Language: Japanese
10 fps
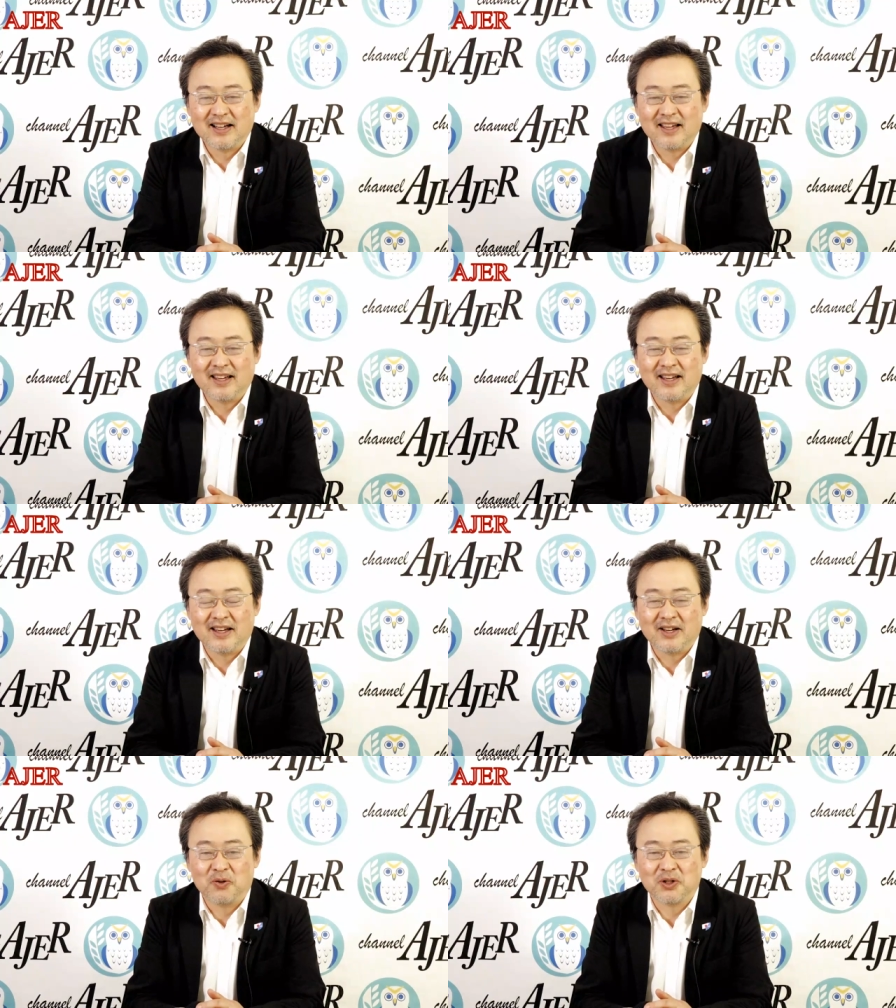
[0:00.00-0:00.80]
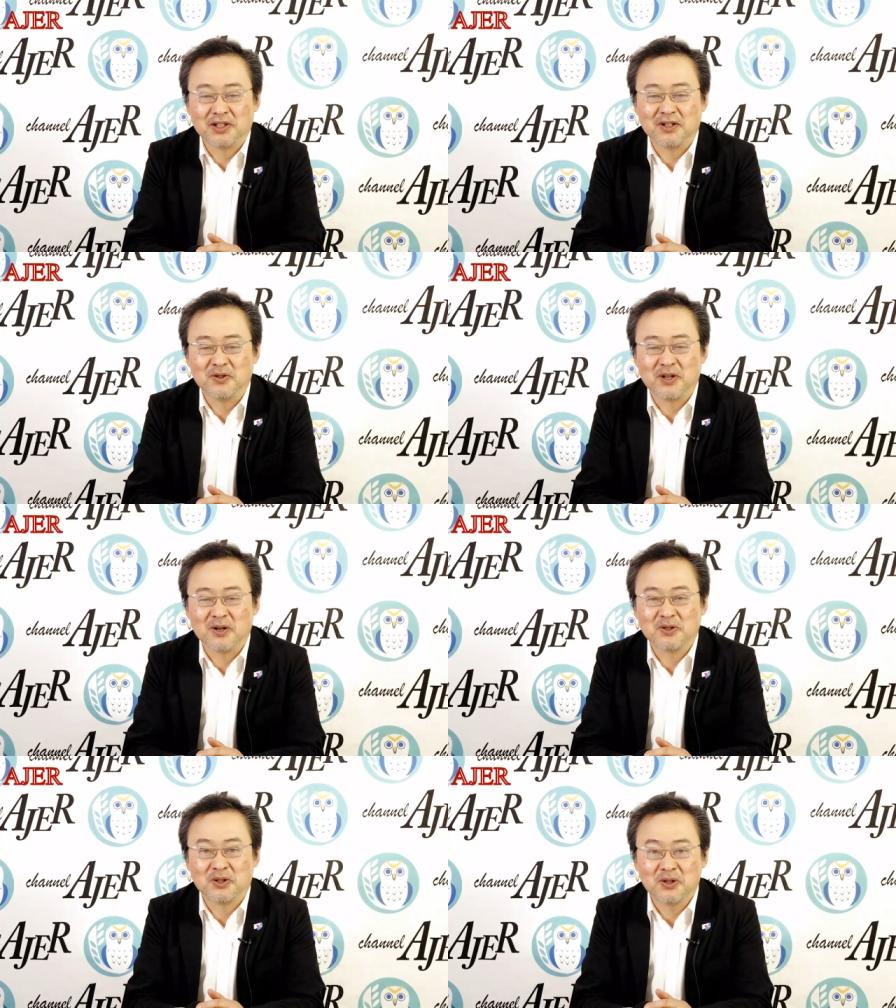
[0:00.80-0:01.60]
えー、お引き受け
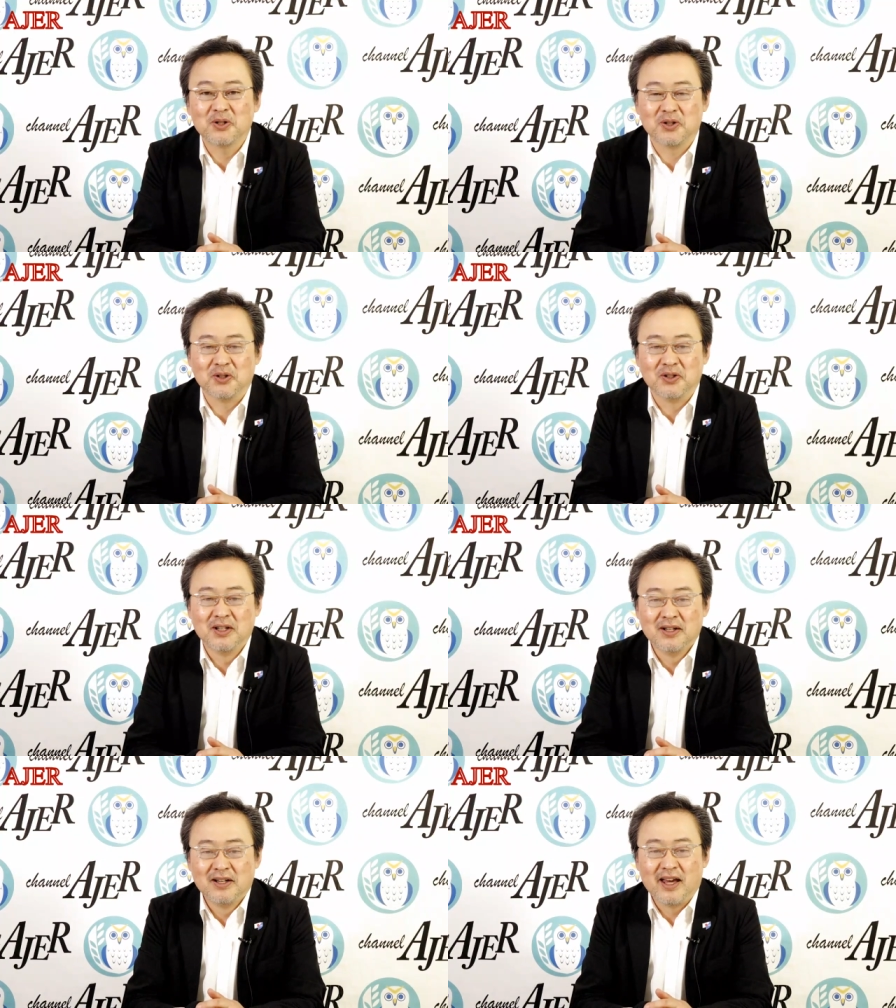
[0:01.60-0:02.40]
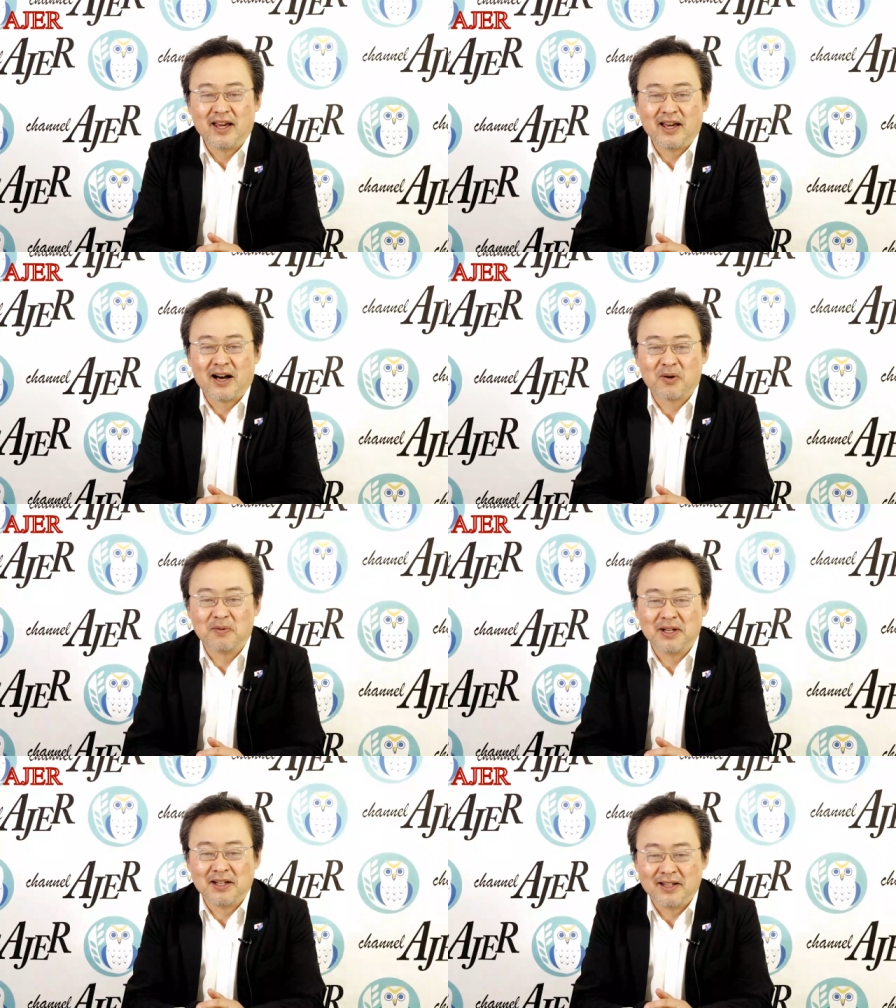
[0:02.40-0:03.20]
をするという、えー、
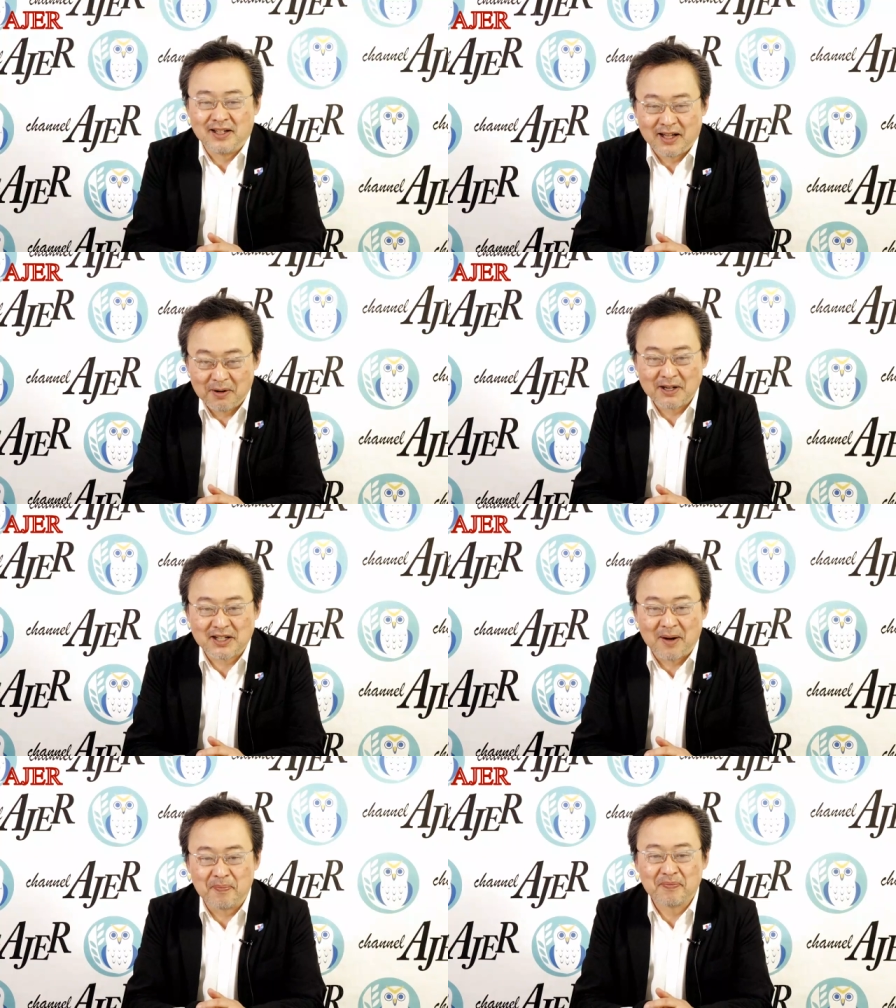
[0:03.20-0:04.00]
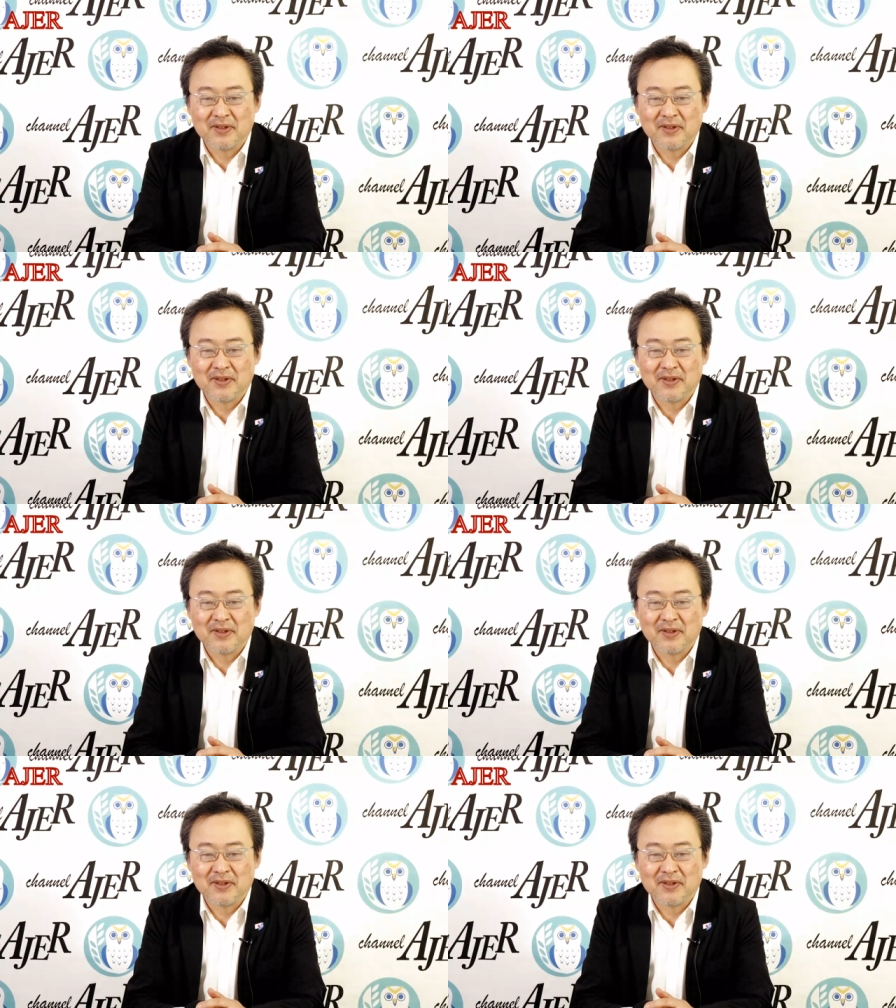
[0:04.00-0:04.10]
運びになりました、